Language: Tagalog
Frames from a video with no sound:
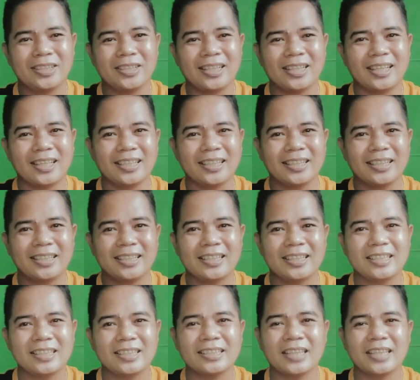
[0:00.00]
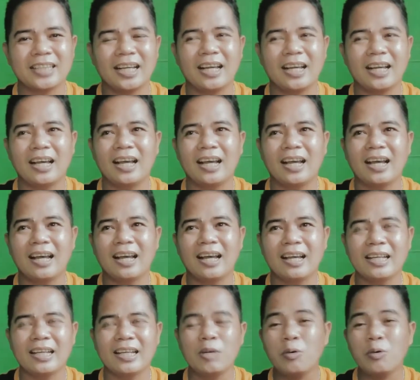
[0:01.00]
Yan. Sa
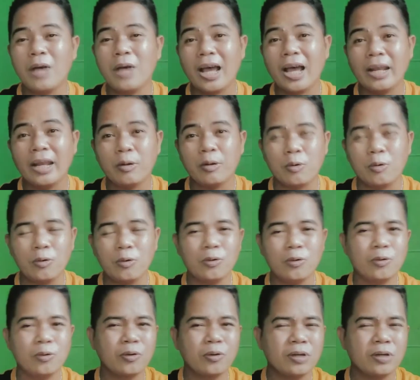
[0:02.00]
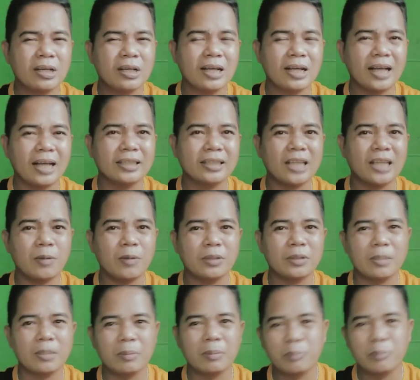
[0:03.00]
Ilocano, ang tawag
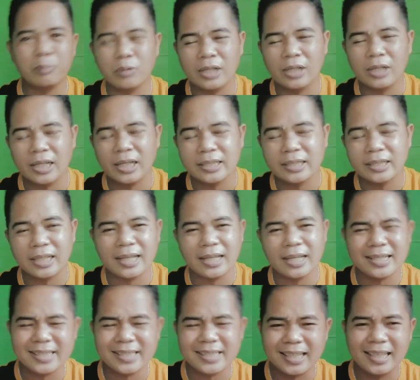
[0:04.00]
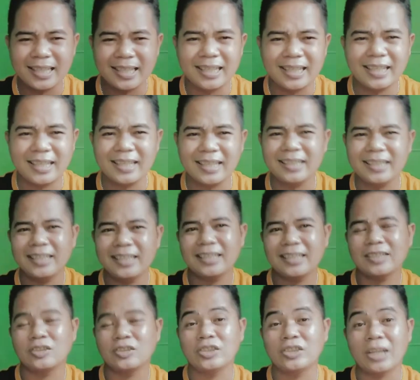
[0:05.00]
naman po nila dyan ay siling
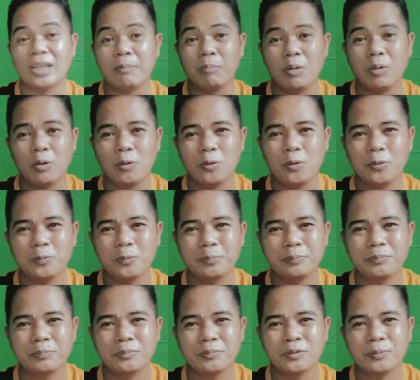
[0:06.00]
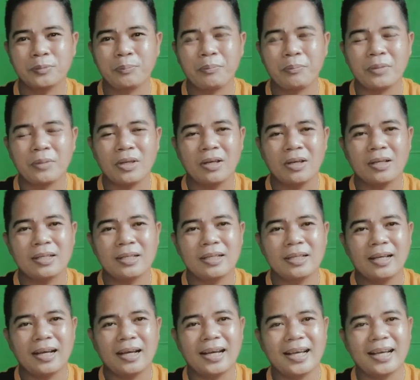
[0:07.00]
jablo.
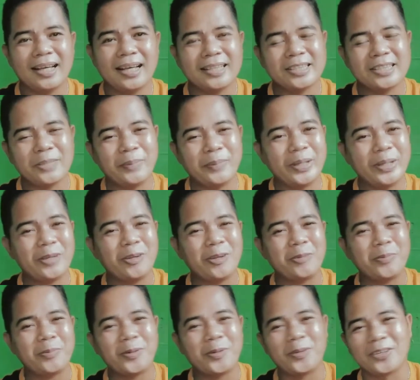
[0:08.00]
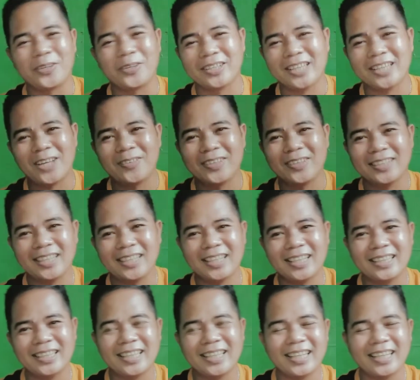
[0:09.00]
At sa Bicol po, ang tawag
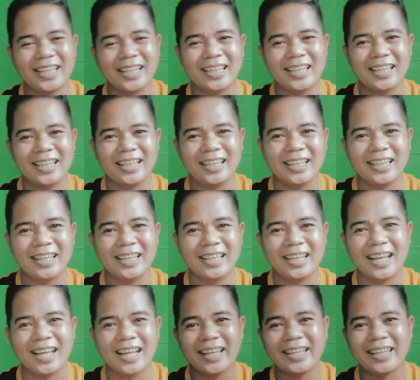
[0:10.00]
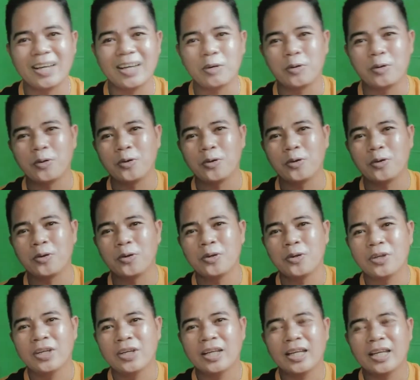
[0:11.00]
nila dyan ay lada o
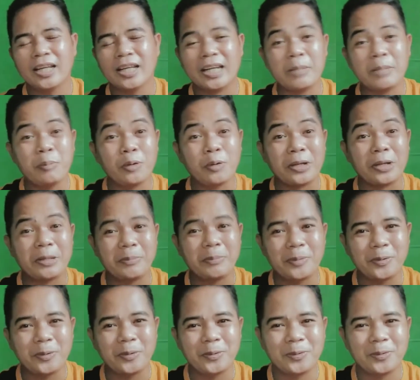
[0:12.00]
rimo-rimo.